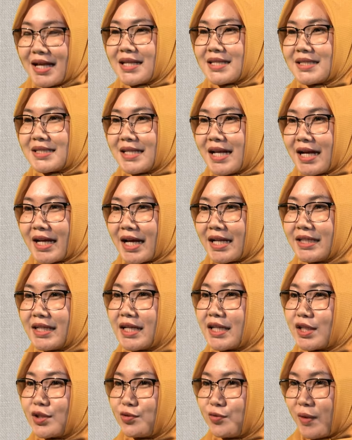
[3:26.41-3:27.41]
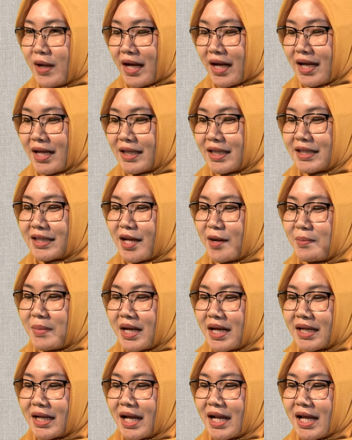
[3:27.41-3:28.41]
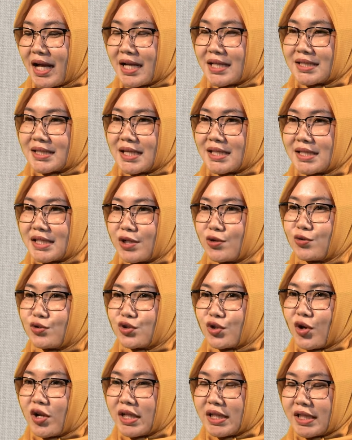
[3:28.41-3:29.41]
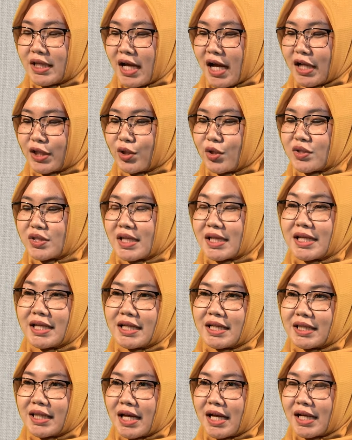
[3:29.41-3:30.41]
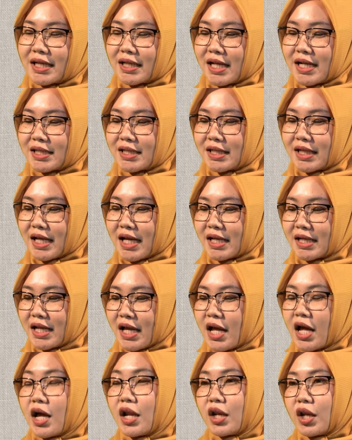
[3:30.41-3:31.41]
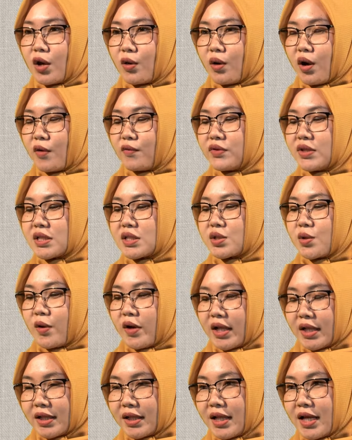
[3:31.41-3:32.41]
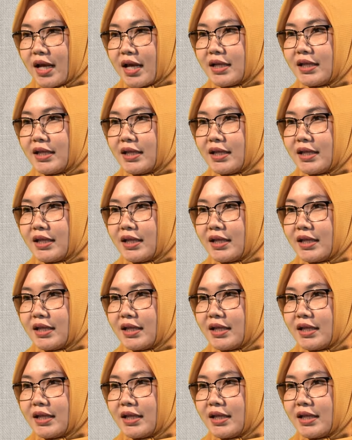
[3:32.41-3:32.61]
Sedangkan yang kedua, kita mengenal asas ius soli atau sering kita kenal dengan law of the soil,